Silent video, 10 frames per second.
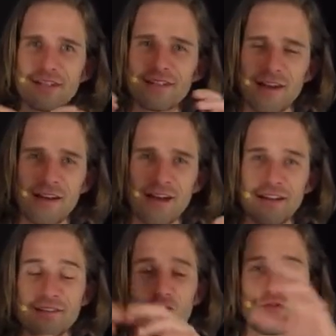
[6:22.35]
Teil
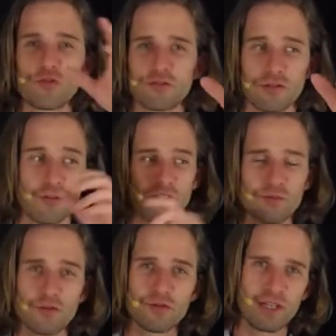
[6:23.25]
eines noch größeren
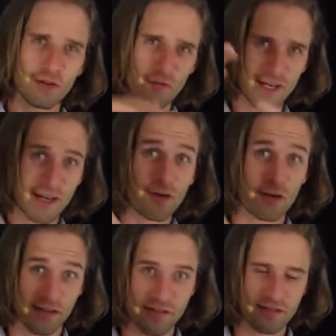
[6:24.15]
Organismus und dann kommen wir nachher auch
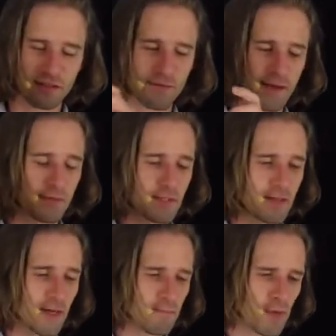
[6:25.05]
in geistige Sphären mit
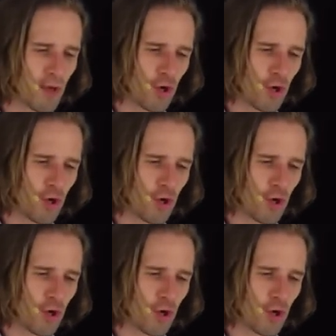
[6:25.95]
rein.